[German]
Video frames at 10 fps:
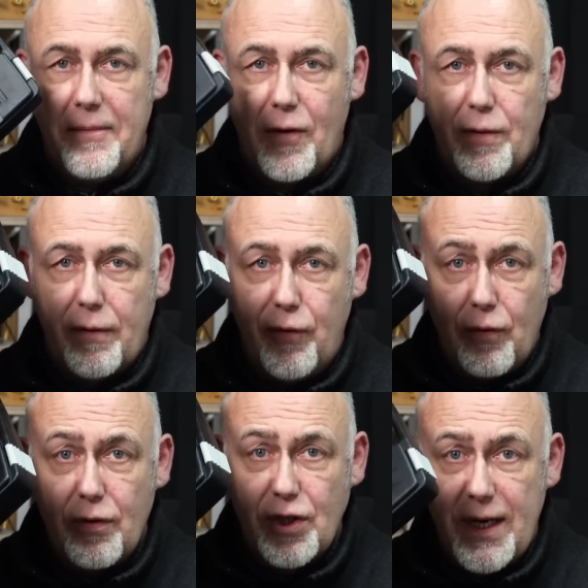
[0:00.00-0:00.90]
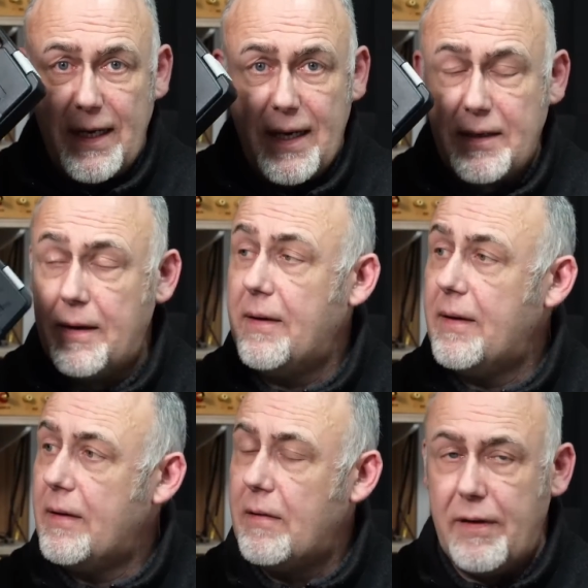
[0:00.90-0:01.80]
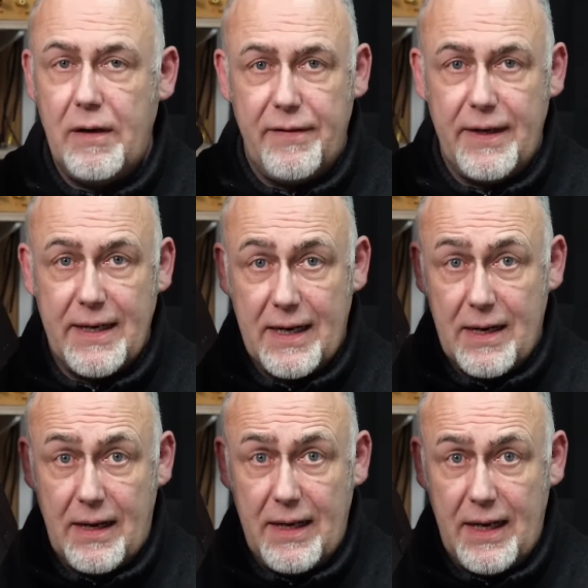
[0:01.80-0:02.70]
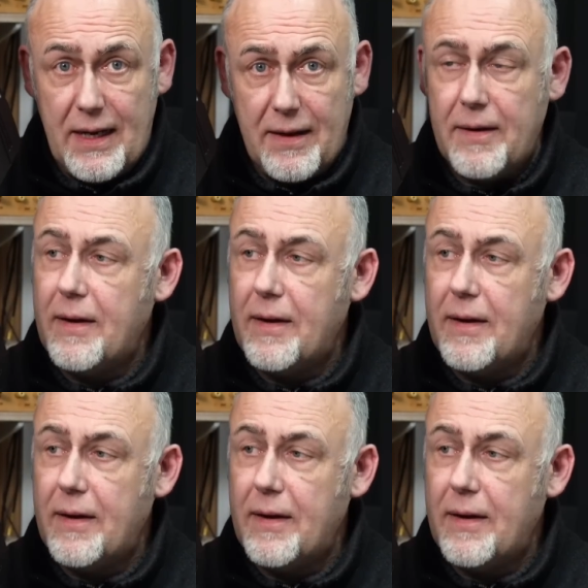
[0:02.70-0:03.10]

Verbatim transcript: zur Verfügung gestellt hat. Vielen, vielen Dank an dich.